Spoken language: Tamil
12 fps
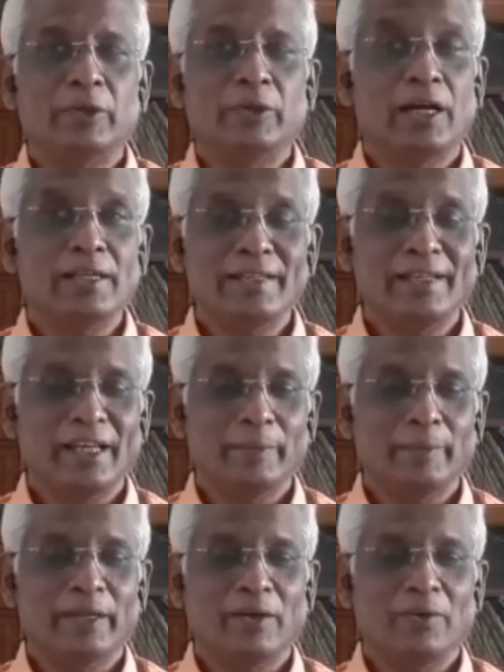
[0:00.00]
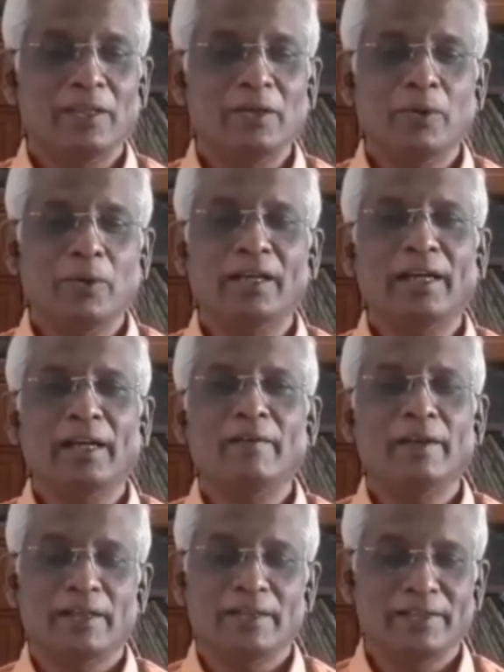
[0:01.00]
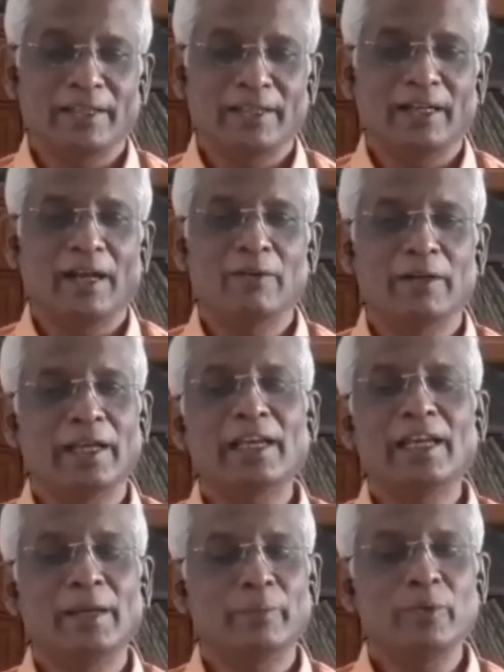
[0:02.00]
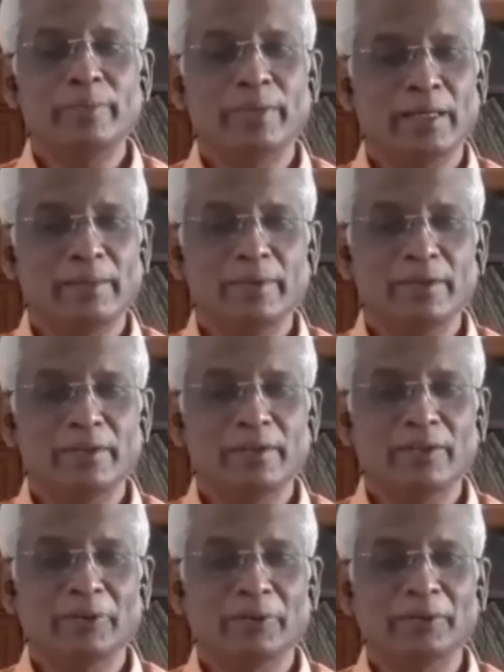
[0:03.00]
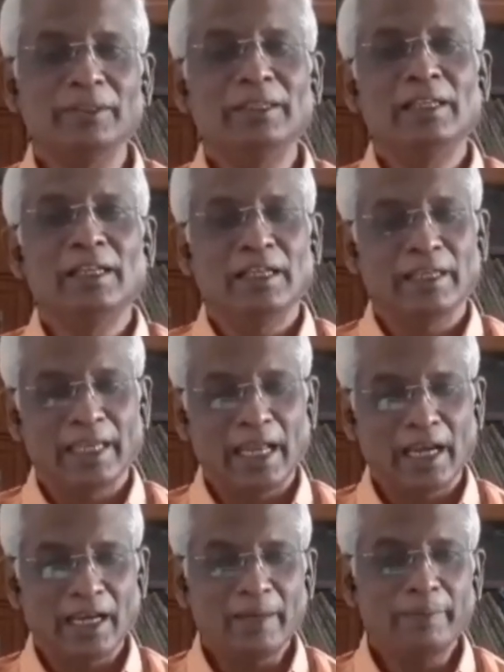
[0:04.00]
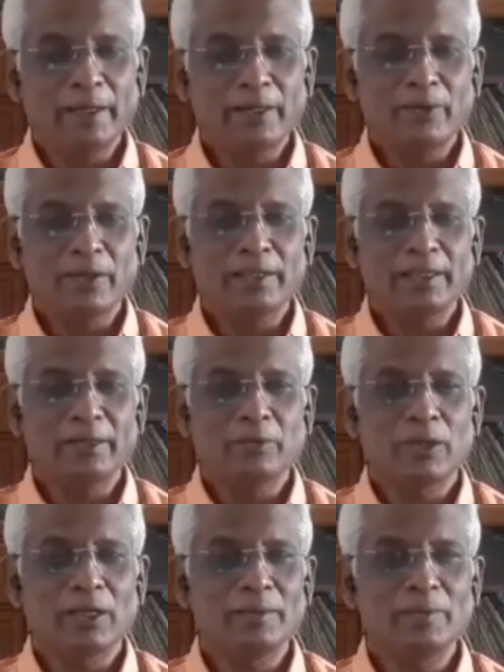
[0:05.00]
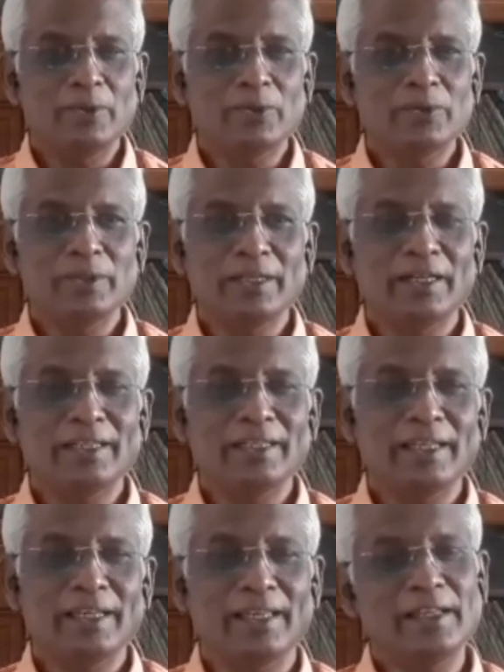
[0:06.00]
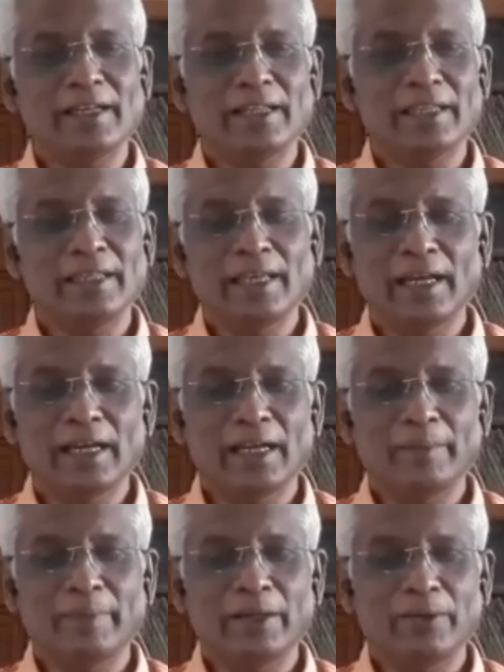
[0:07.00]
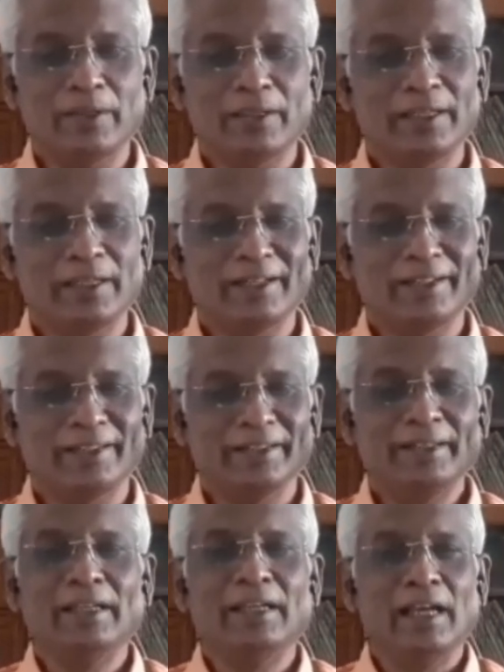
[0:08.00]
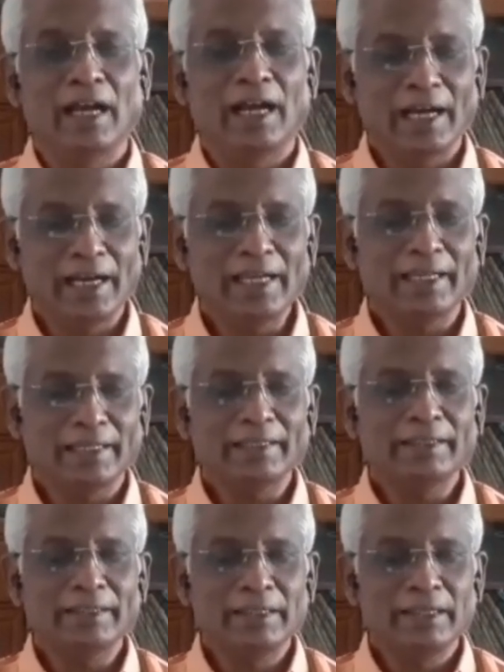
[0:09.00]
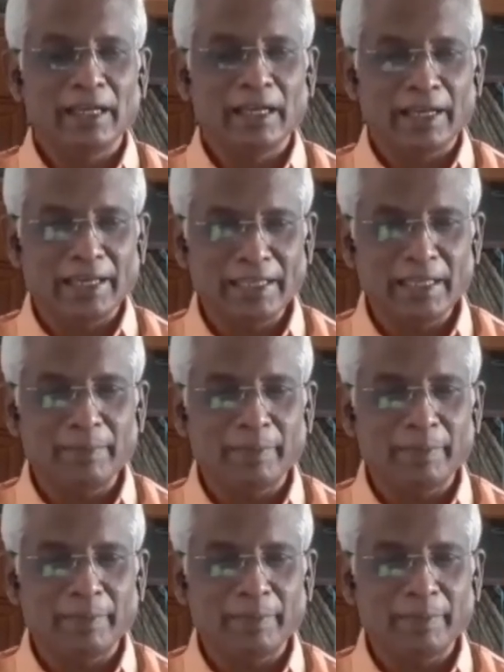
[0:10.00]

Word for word: ஒரு ஆசிரியர் இருப்பார் அவர் தான் உடற்கல்வி ஆசிரியர் அவர் கையில எப்பவும் பெரம்பு இருந்துட்டு இருக்கோம் எல்லா பள்ளிக்கூடத்திலையும் உலகம் முழுசும் இருக்கான்னு தெரியாது ஆனா இந்தியாவில் எல்லா பள்ளிக்கூடத்திலயும் இருக்கு அங்க இந்த